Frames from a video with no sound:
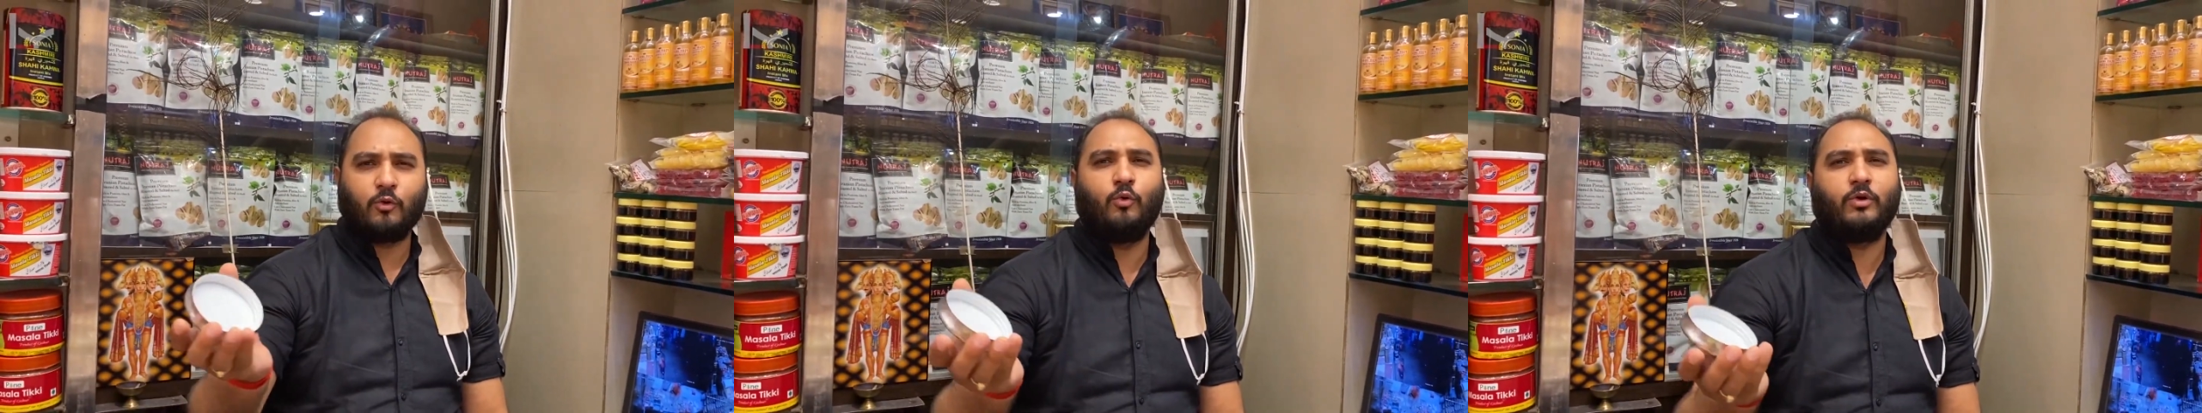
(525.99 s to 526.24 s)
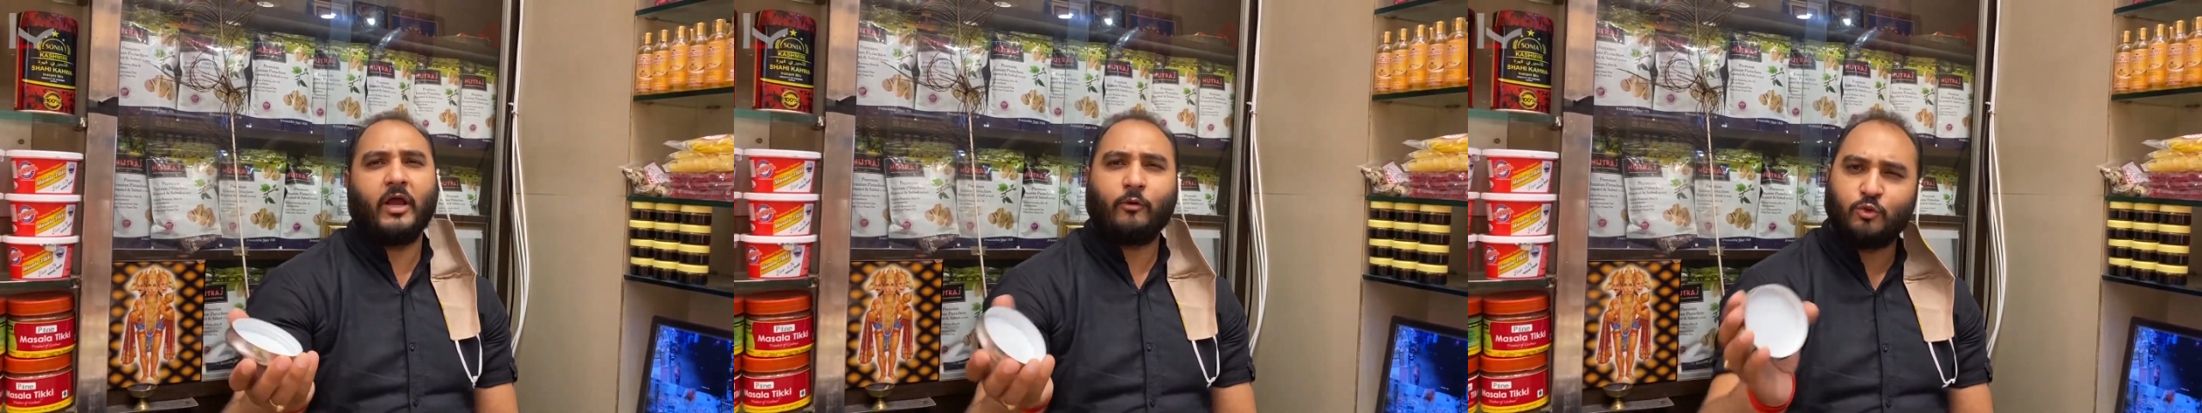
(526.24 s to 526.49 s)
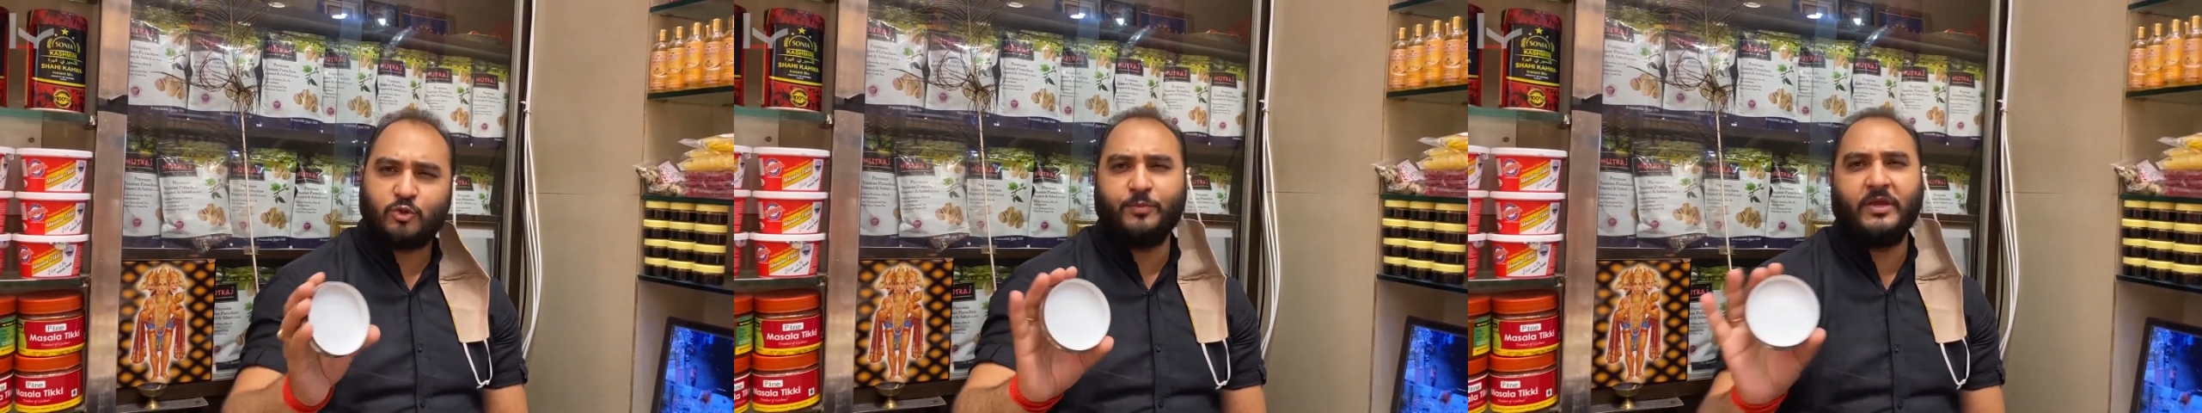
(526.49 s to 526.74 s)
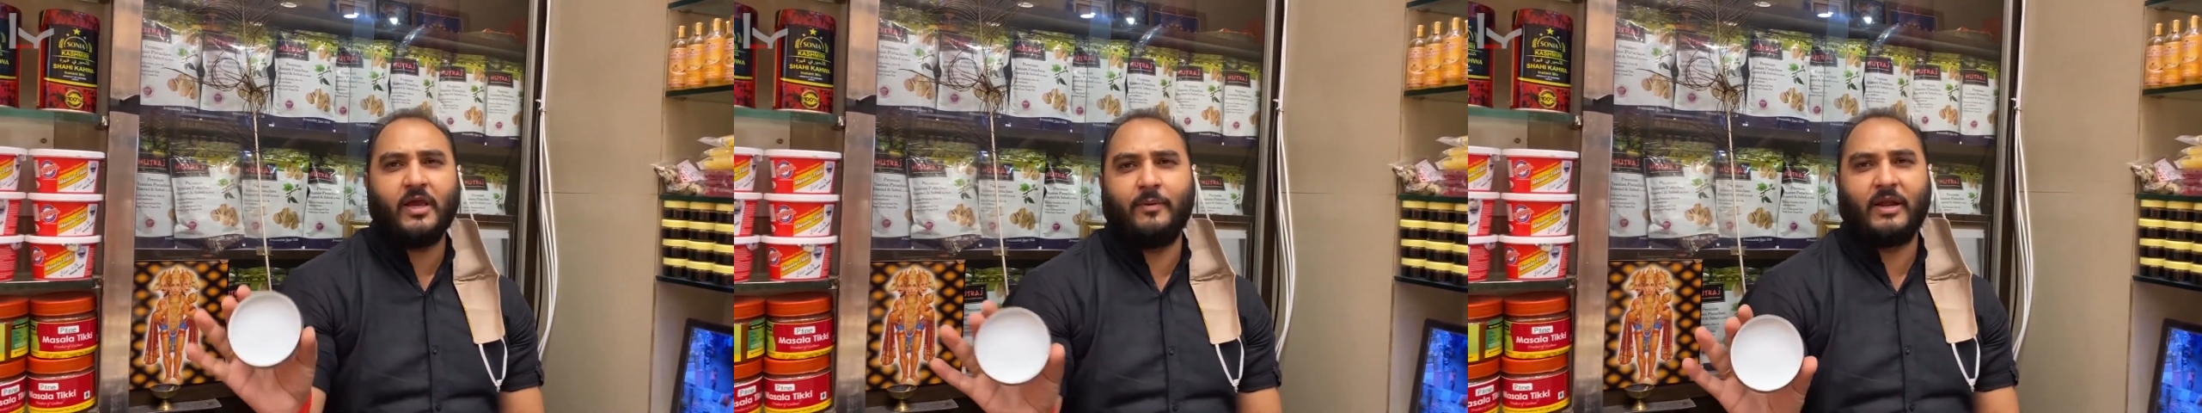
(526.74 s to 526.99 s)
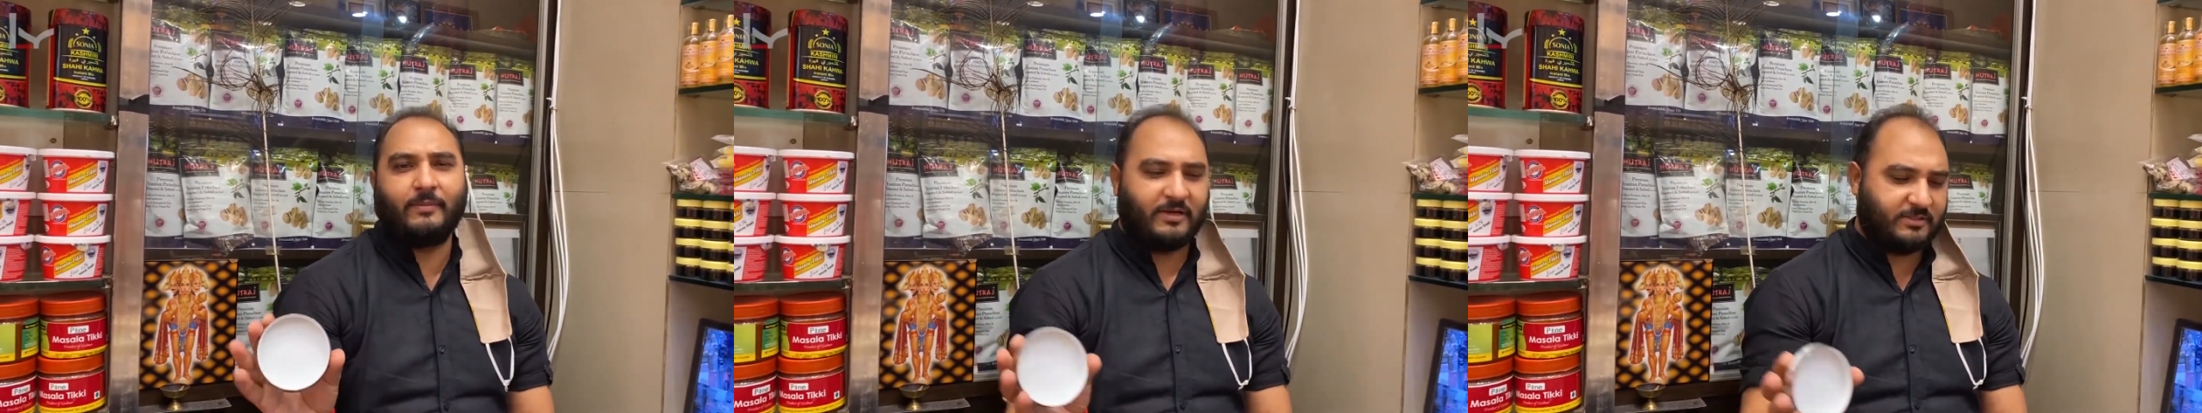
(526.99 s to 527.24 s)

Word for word: अखरोट है कुछ भी है हमारे